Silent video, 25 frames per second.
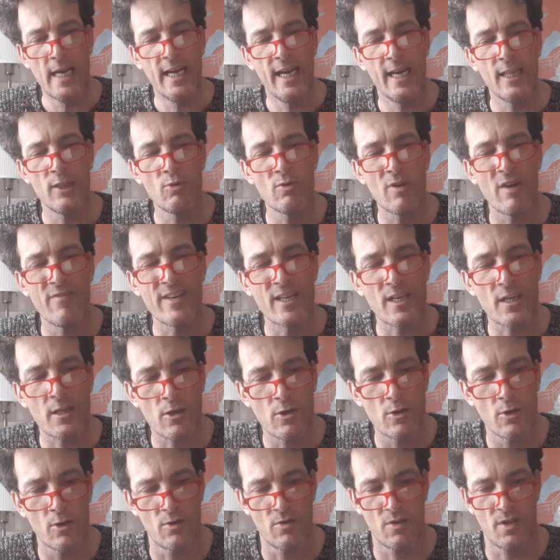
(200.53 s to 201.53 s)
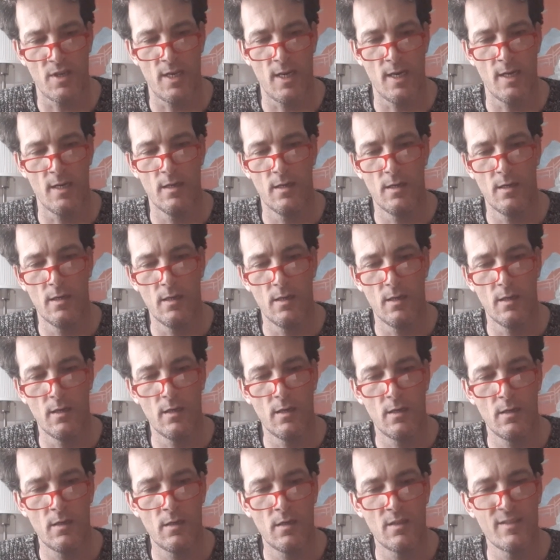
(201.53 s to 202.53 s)
e di una vergogna
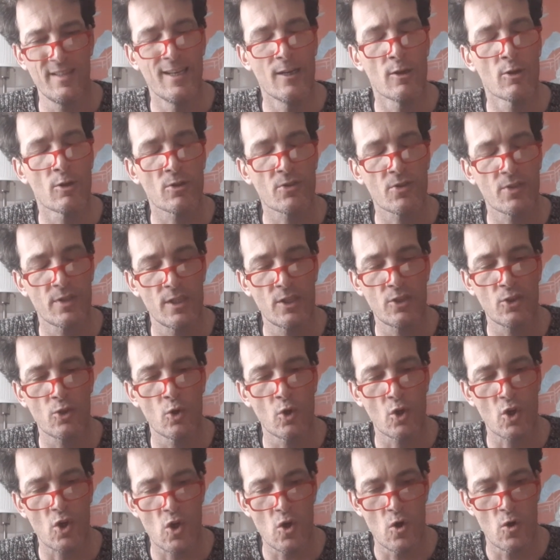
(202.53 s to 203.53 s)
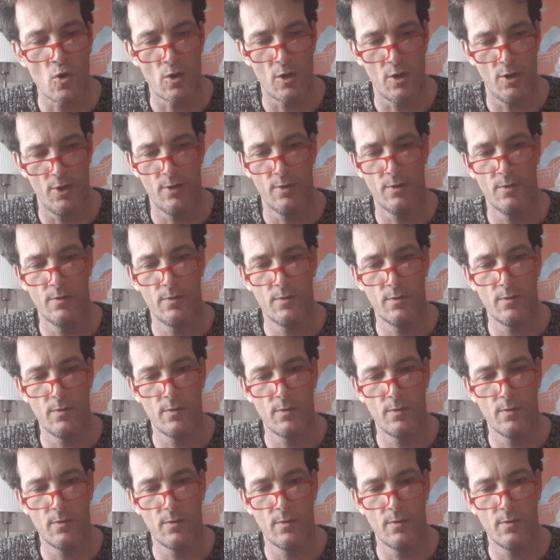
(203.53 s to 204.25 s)
nel loro stesso orgoglio?